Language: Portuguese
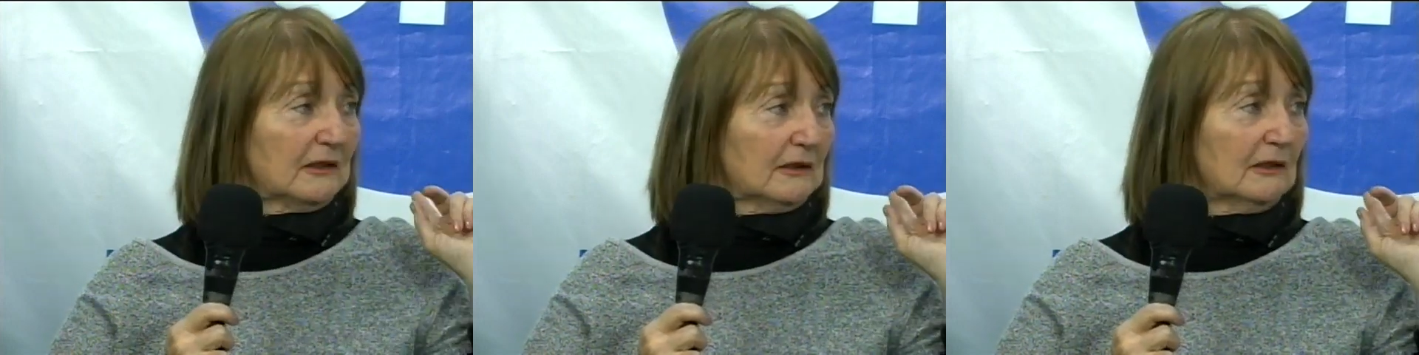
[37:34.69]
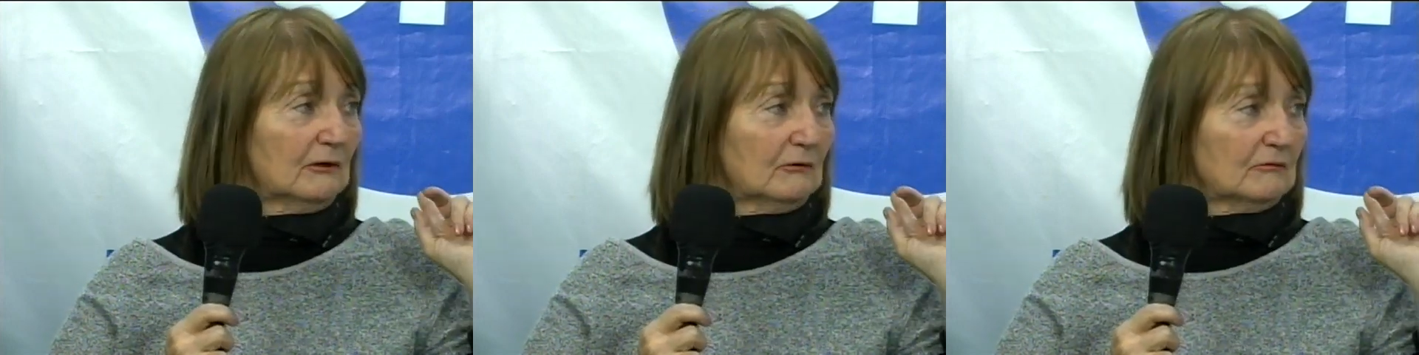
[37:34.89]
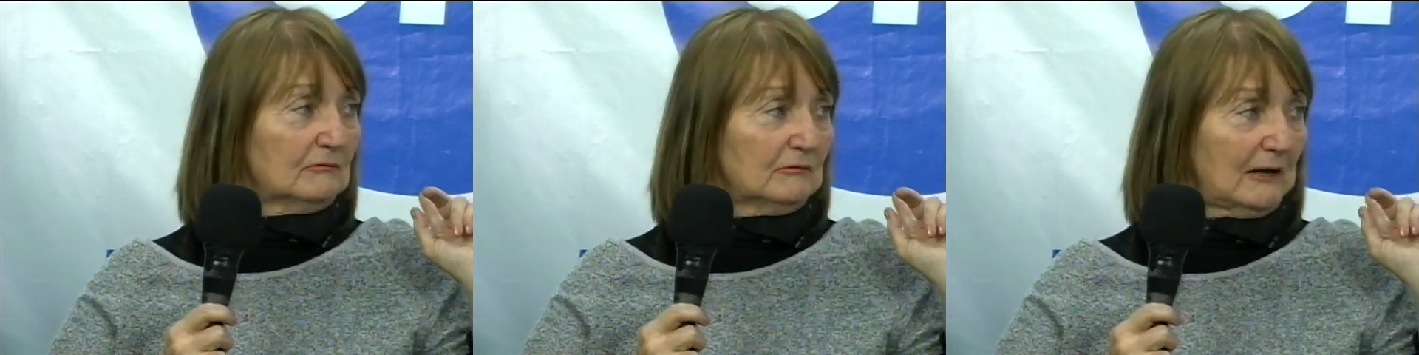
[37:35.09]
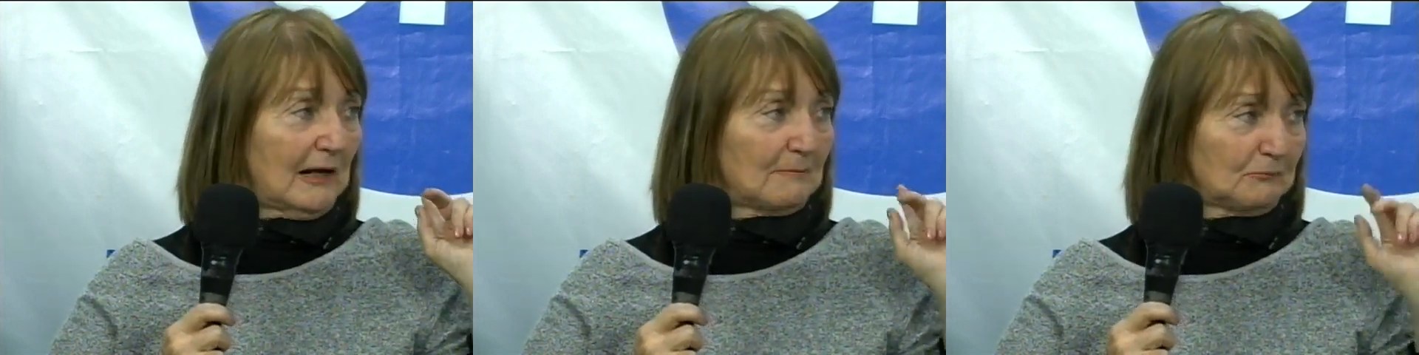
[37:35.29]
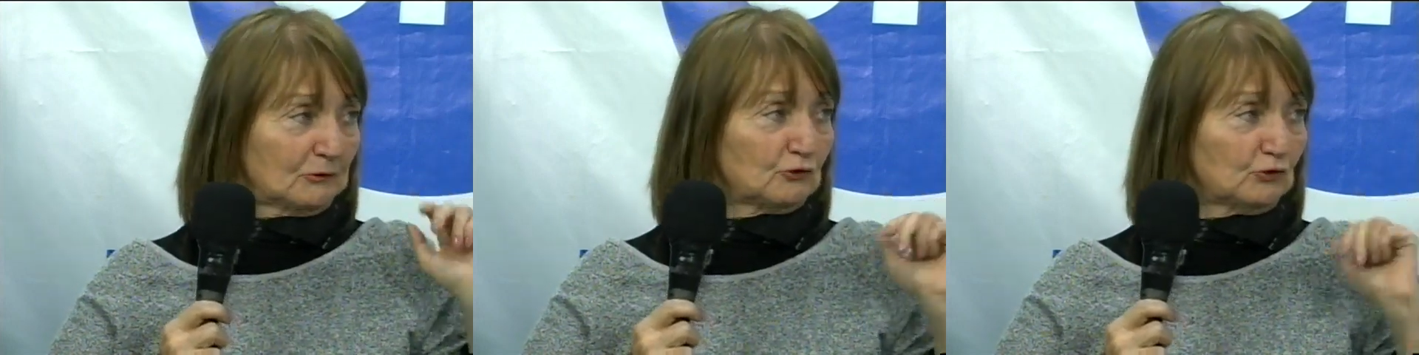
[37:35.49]
não, a
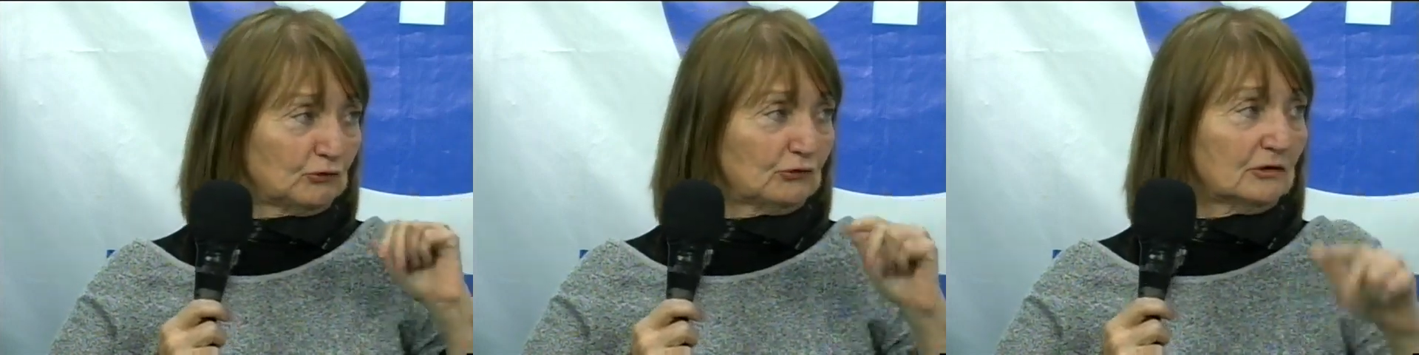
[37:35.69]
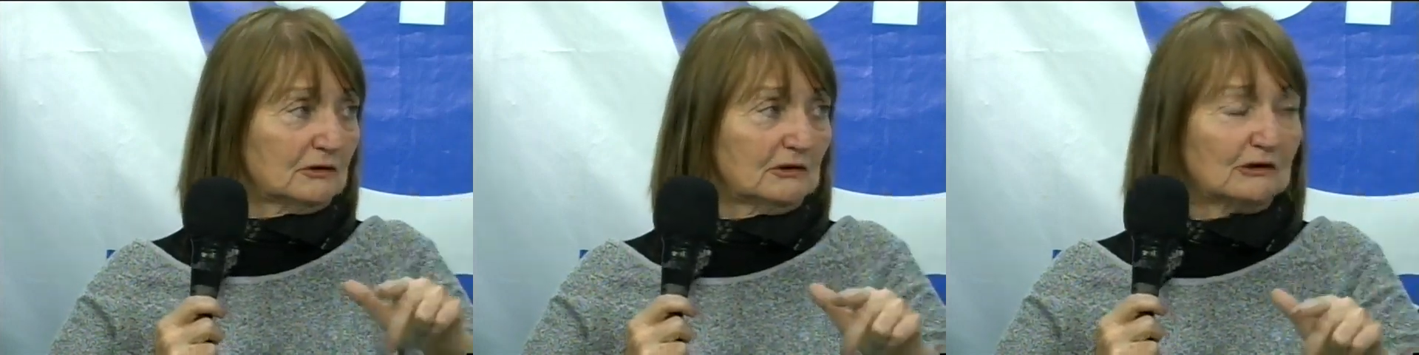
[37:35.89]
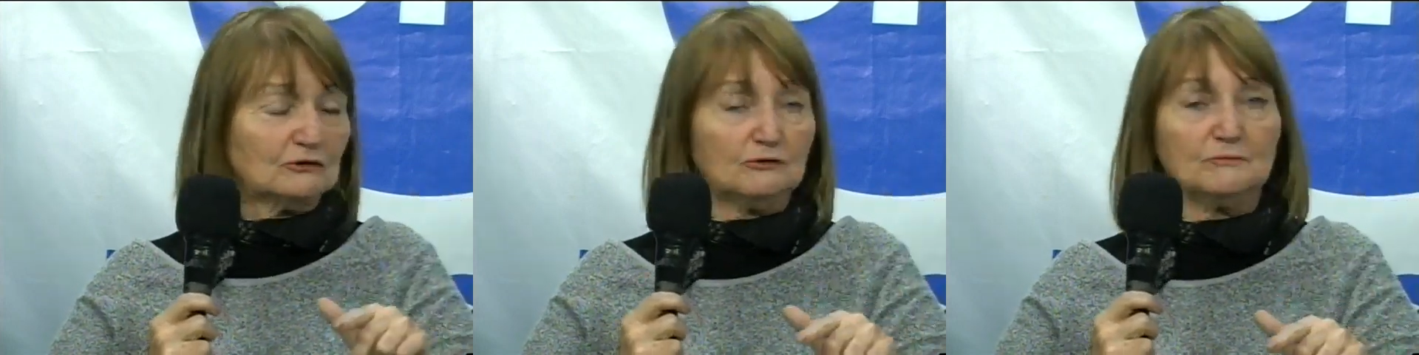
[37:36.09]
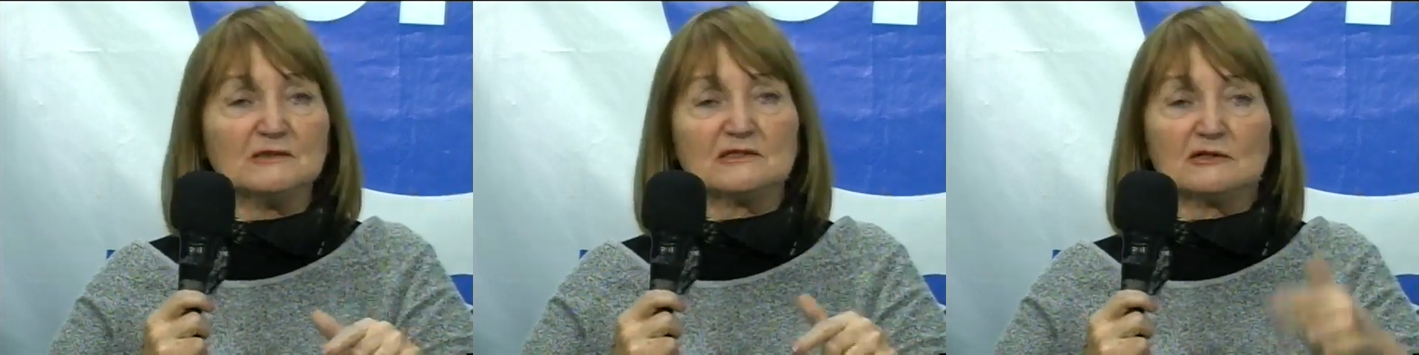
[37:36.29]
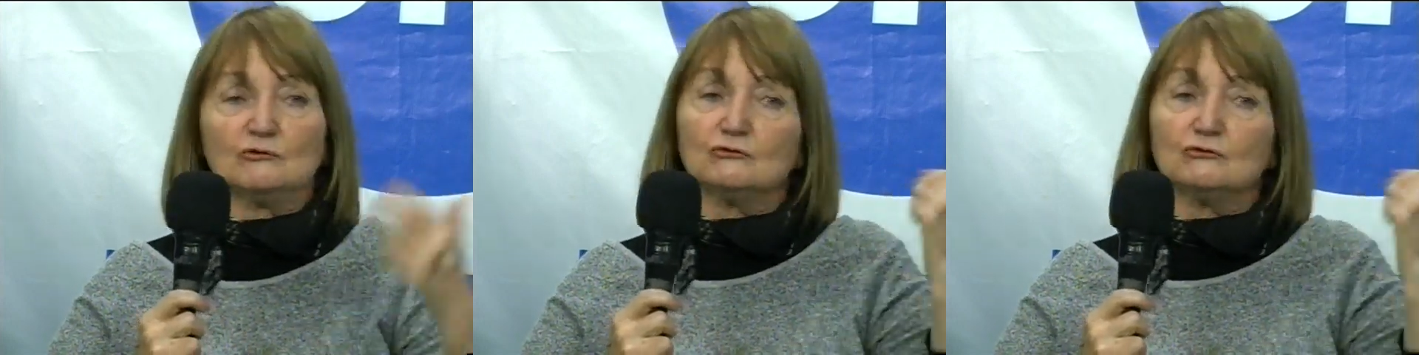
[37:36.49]
postura da submissão.